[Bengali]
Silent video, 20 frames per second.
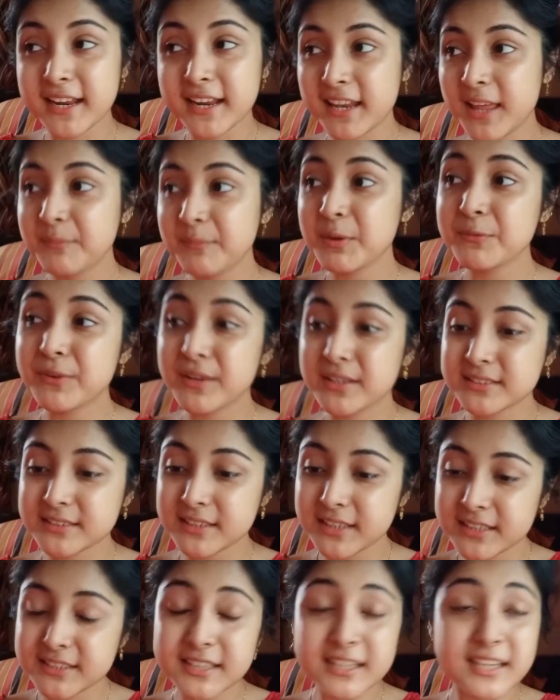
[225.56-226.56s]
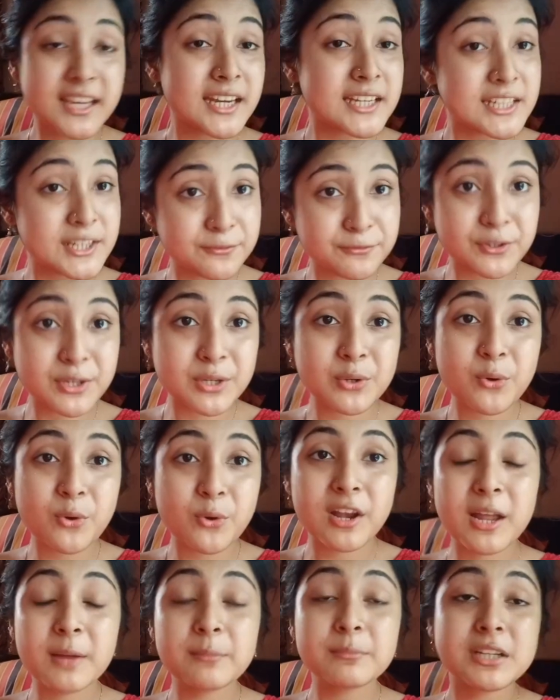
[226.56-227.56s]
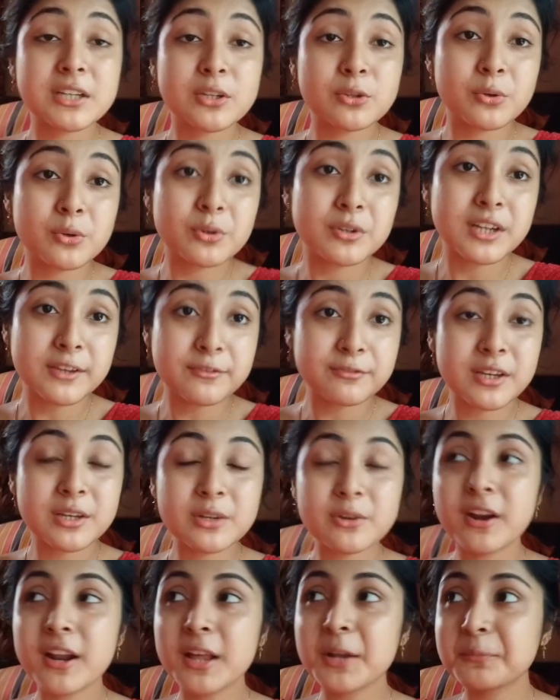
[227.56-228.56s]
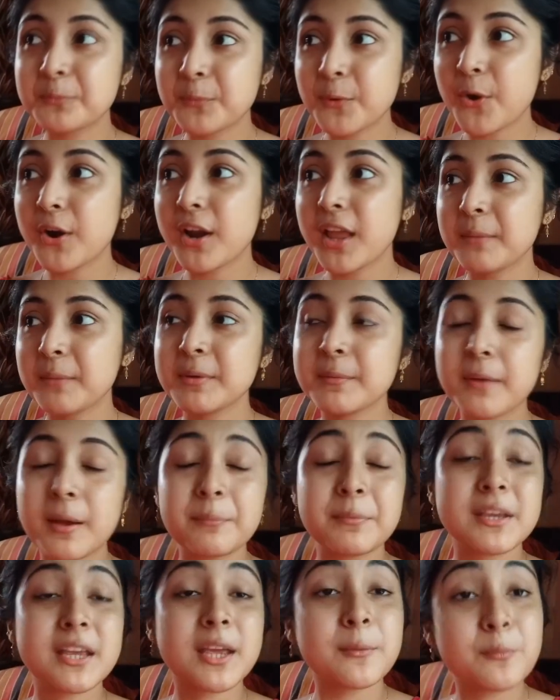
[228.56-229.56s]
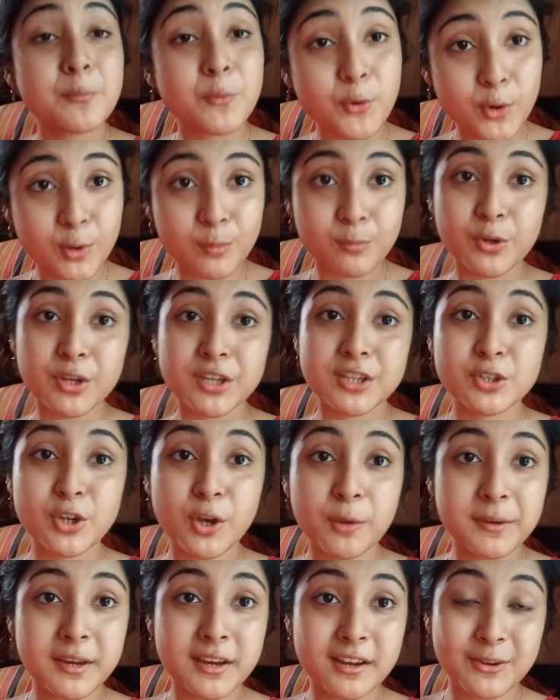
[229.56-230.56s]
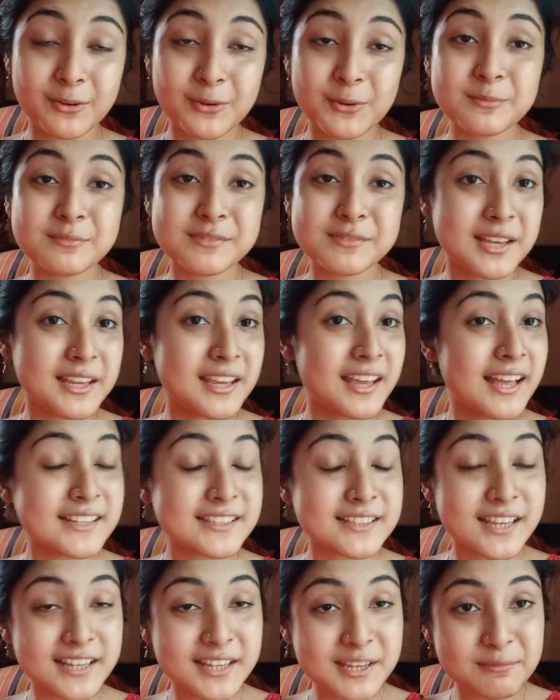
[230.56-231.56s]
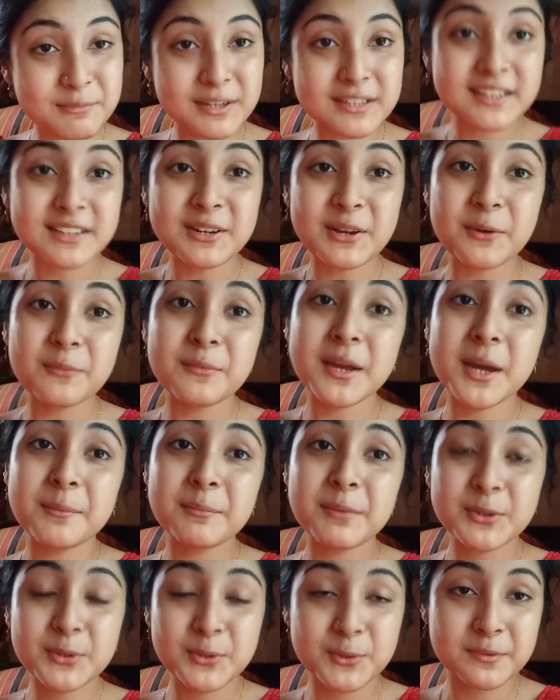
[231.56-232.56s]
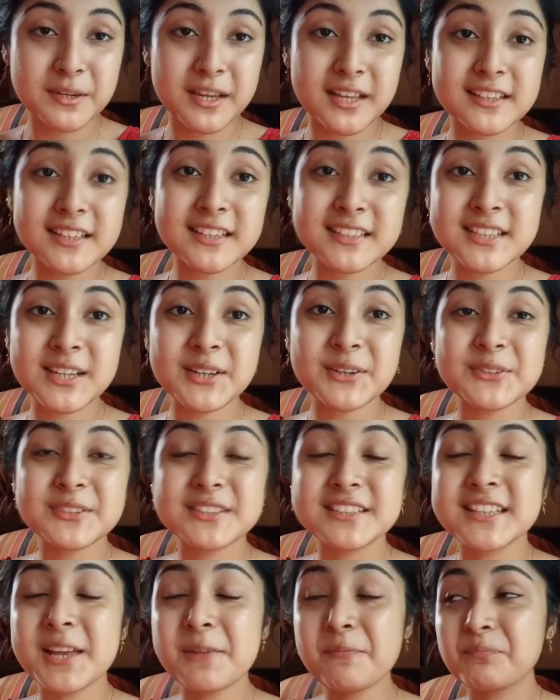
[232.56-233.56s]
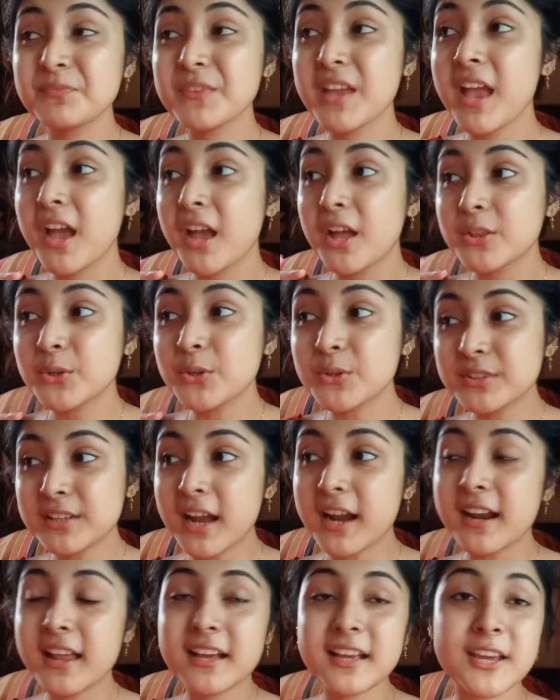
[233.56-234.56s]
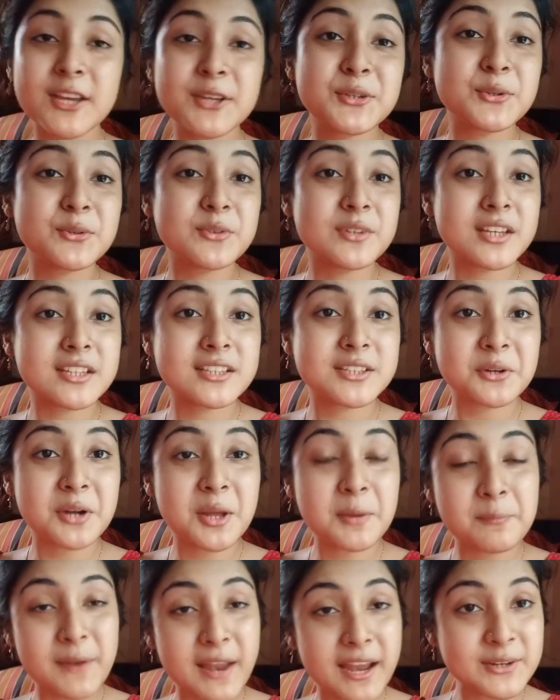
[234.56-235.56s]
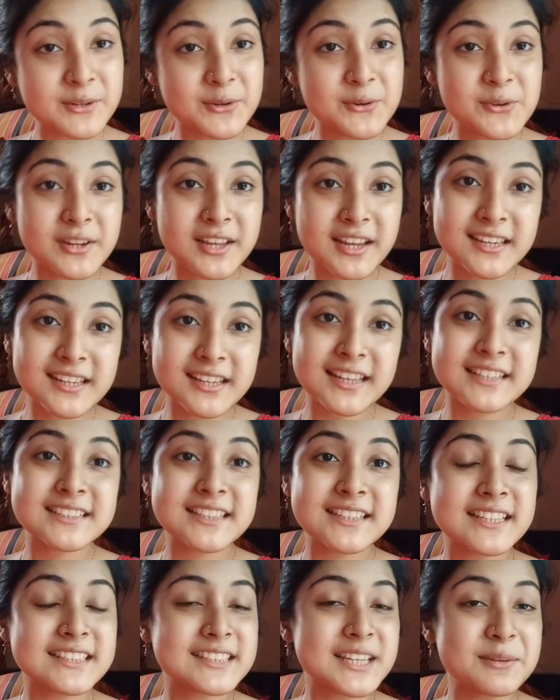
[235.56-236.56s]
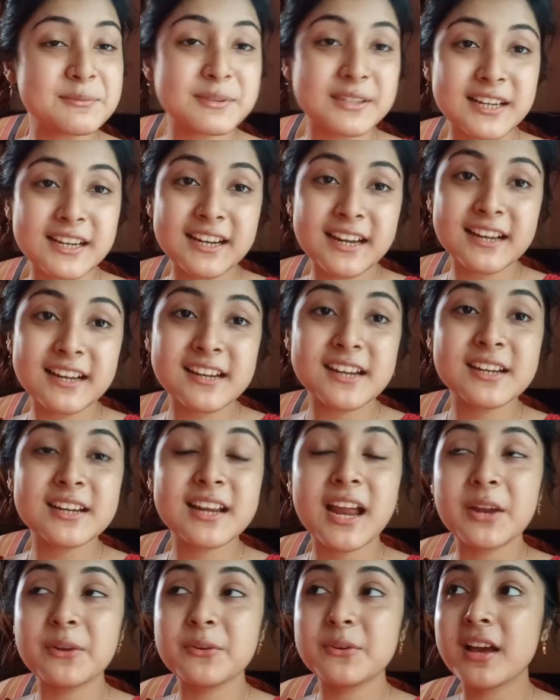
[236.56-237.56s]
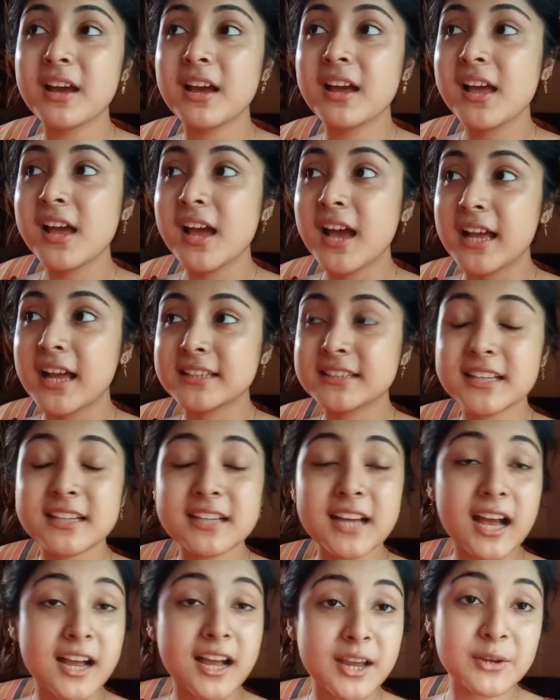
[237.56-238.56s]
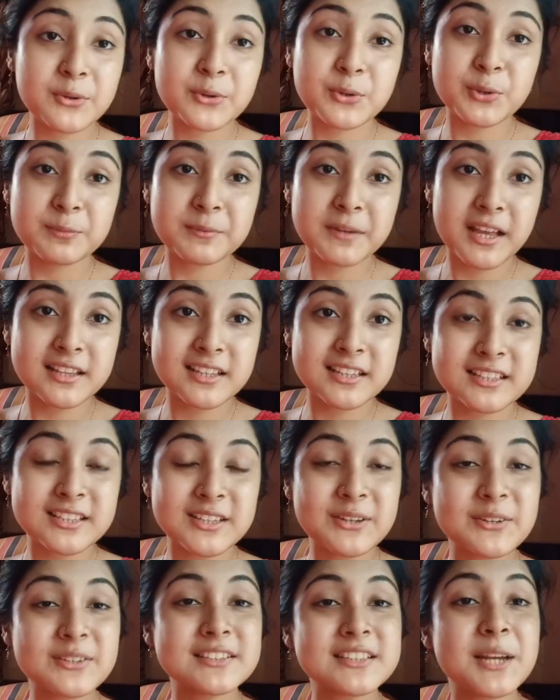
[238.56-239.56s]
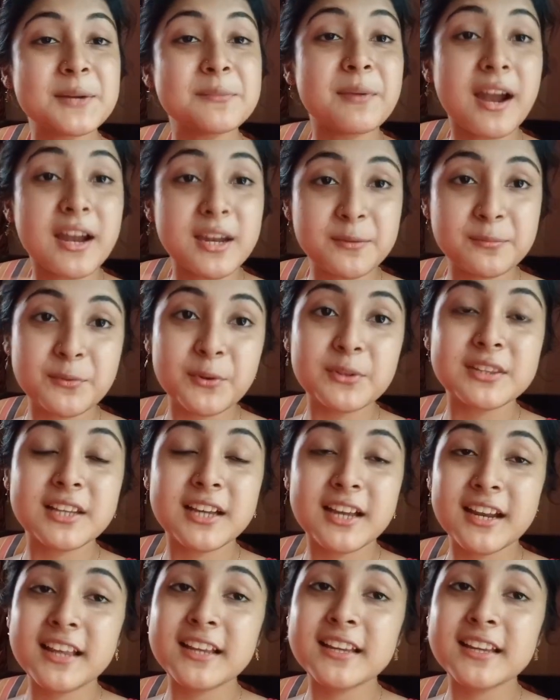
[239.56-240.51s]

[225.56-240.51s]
দেখলে আমি ফার্স্ট নিচে গিয়ে টিফিন করলাম তো টিফিন করার পর আমি বাপিকে বলবো এই সবে এরকম যে আজকে কি মাটন হবে আমার খুব খেতে ইচ্ছা করছে তো তার আগেই শুনি যে ওরা প্ল্যান করেই নিয়েছে আজকে মাটন আনার কেননা আজকে কাকাইরও খুব খেতে ইচ্ছা করছে আর বাড়ির প্রত্যেকে